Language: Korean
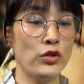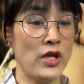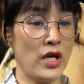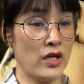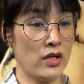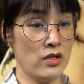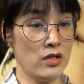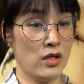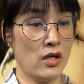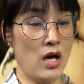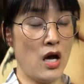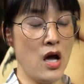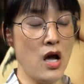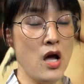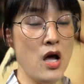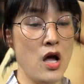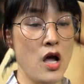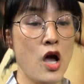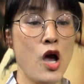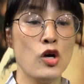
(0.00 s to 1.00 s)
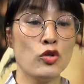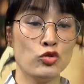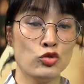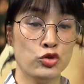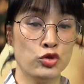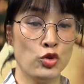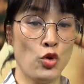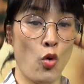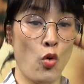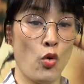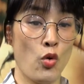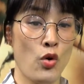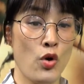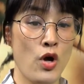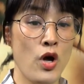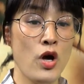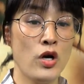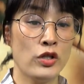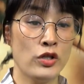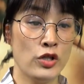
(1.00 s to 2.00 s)
댓글과 구독
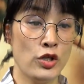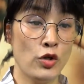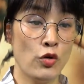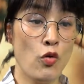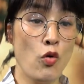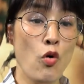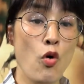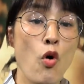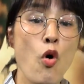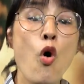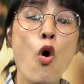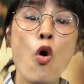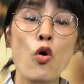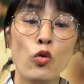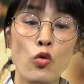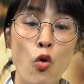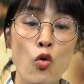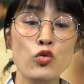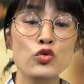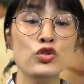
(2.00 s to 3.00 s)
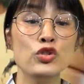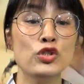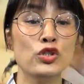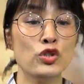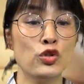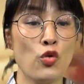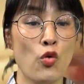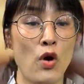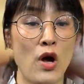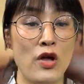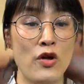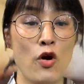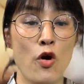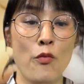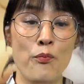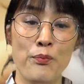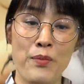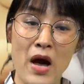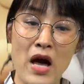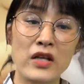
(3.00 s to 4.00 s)
그리고 공유를
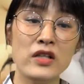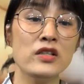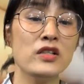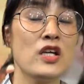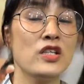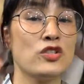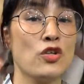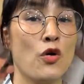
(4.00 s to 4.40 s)
통하여 빠르게